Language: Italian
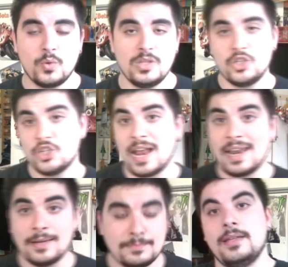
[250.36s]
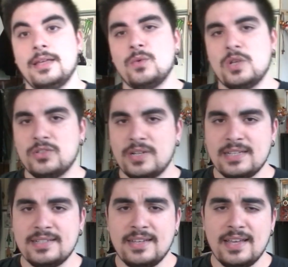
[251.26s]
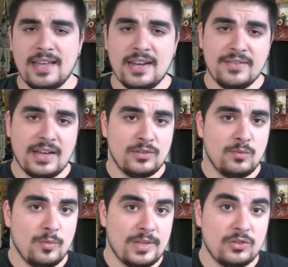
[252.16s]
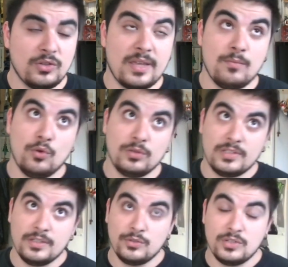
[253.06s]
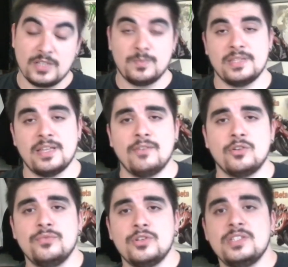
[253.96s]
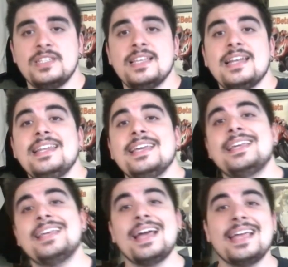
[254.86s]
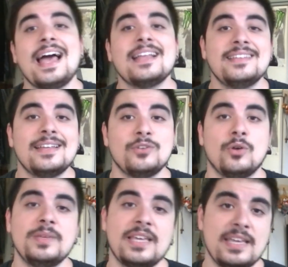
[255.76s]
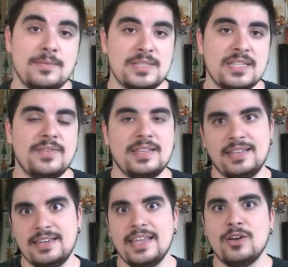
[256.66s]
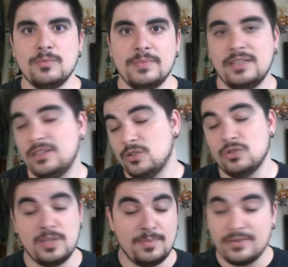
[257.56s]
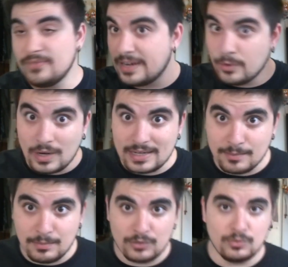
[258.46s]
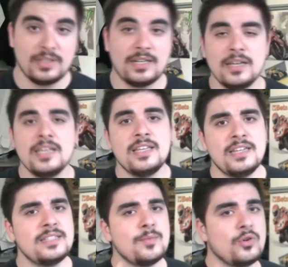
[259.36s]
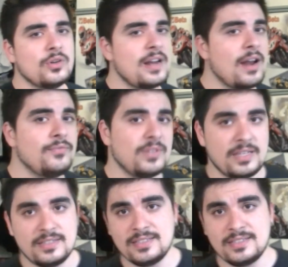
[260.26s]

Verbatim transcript: quindi scialla. E questo ragazzi è arrivato il momento che molti di voi aspettavano, ovvero sia le cagate atomiche che mi scrivete nei commenti così per fare qualche battutina. Iniziamo con Ralph che